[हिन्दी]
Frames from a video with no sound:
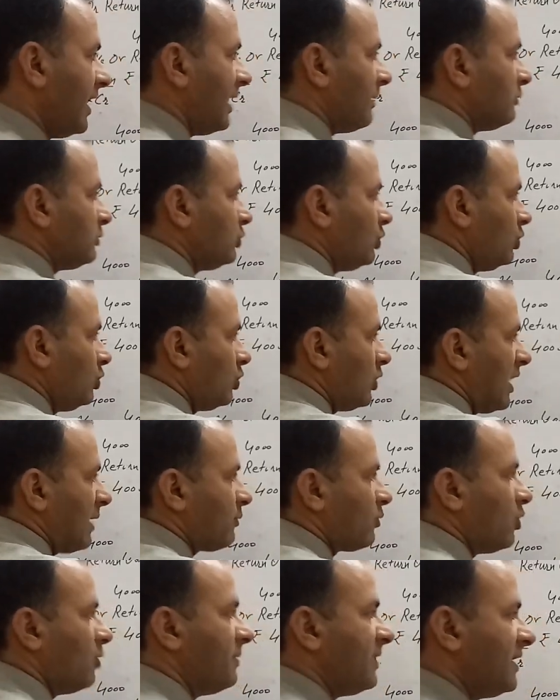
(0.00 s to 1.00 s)
अब दोनों
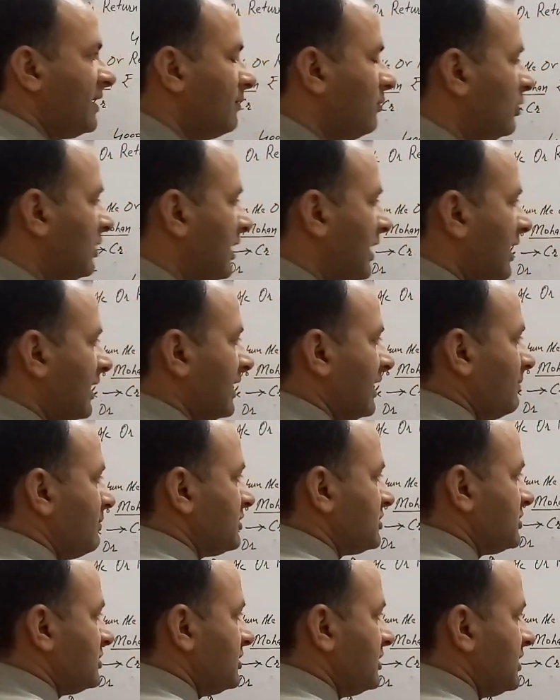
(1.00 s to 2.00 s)
आपको मैंने बोला कि
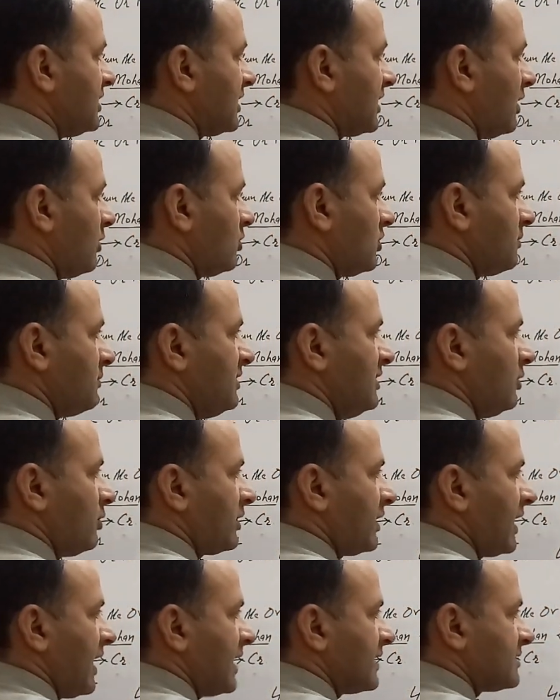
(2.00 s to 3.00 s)
मशीनरी अकाउंट भी
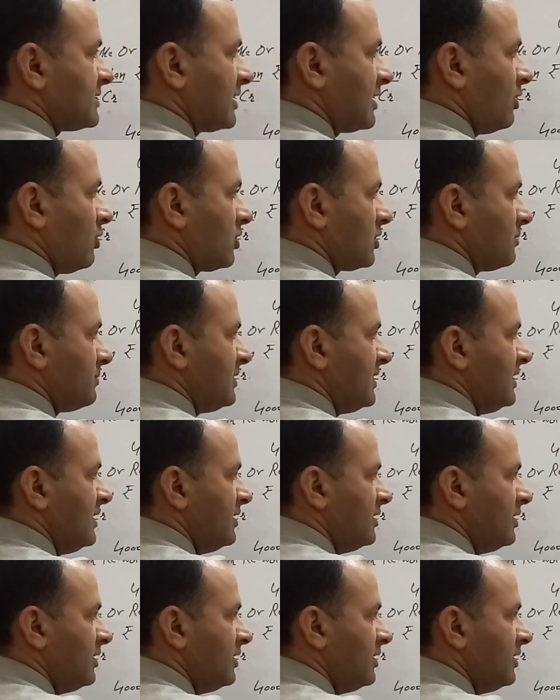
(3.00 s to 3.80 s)
और कैश अकाउंट भी